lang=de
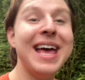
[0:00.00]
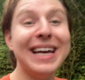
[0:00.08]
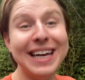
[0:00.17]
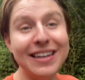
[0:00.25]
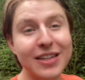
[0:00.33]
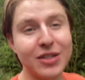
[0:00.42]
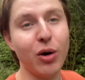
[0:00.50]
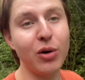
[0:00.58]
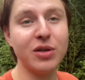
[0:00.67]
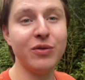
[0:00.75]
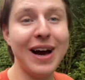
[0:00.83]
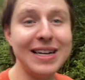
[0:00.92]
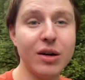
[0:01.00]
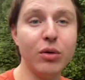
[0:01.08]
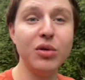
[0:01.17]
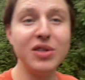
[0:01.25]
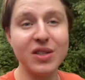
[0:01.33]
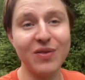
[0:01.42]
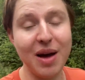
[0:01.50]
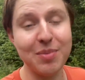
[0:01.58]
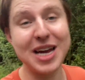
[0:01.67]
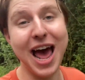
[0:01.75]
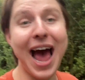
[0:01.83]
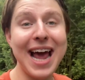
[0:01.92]
geht es heute weiter und zwar mit
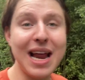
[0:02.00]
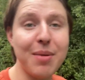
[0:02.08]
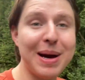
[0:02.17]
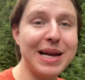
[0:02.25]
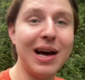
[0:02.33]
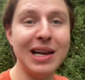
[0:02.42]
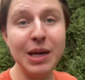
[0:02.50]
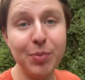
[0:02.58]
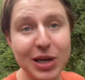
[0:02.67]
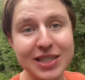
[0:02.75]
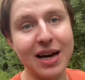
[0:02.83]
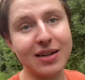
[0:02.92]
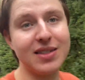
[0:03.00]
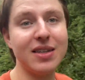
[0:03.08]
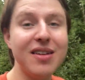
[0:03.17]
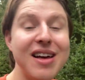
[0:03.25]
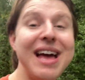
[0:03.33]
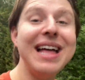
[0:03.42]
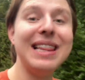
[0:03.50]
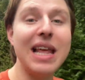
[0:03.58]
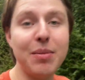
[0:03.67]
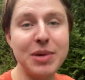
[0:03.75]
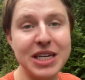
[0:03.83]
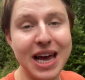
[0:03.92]
einer meiner Lieblingsaktien,
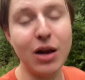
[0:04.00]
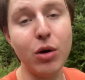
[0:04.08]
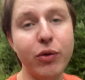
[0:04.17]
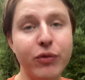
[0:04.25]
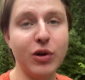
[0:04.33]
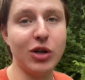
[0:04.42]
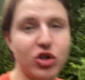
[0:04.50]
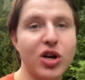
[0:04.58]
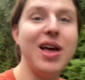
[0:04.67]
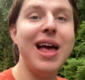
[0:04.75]
nämlich HelloFresh.